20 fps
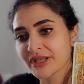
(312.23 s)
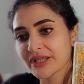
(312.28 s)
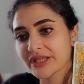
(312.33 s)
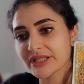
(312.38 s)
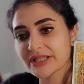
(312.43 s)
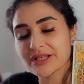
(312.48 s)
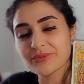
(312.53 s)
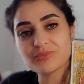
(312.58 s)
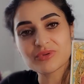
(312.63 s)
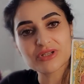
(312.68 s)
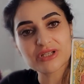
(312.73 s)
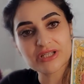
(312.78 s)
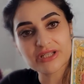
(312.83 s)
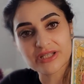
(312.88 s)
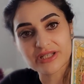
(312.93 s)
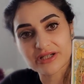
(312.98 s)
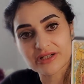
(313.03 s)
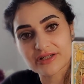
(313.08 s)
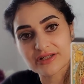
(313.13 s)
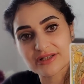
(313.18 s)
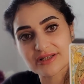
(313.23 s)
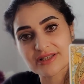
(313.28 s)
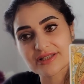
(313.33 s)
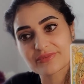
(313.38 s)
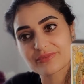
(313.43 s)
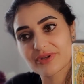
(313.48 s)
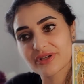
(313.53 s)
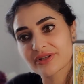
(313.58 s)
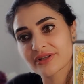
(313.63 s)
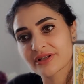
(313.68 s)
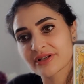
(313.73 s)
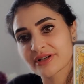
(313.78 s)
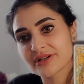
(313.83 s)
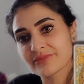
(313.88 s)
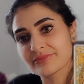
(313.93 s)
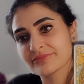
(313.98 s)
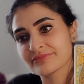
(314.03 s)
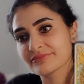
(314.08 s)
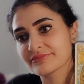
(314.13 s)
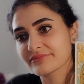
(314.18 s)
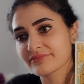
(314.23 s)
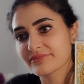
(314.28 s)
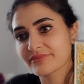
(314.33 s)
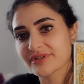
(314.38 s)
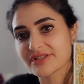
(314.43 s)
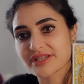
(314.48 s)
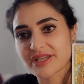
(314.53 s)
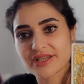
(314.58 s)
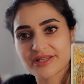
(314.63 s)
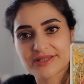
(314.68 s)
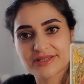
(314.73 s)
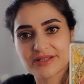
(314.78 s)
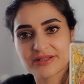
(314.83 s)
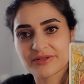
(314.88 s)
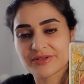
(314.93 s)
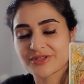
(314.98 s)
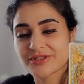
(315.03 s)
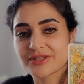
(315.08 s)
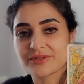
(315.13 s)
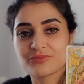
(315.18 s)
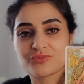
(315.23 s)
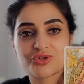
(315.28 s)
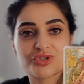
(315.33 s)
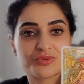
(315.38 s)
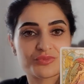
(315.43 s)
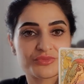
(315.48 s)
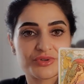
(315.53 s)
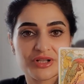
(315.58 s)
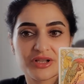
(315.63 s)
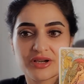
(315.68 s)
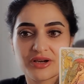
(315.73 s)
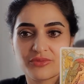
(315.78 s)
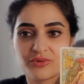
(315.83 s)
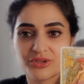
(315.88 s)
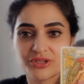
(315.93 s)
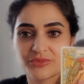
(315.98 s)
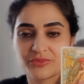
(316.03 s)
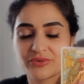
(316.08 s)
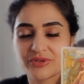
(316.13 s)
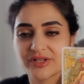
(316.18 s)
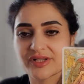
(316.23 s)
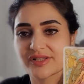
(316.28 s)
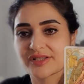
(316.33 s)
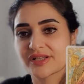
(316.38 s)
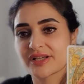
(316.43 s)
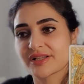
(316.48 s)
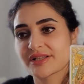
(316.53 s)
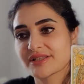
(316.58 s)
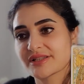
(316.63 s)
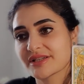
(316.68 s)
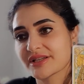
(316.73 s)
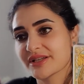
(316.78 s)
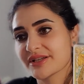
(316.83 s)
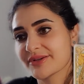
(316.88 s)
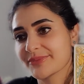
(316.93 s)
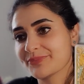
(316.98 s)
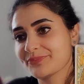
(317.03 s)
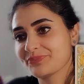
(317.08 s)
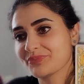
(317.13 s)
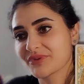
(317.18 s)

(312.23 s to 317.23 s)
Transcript: Или переехать, смена деятельности может для кого-то произойти,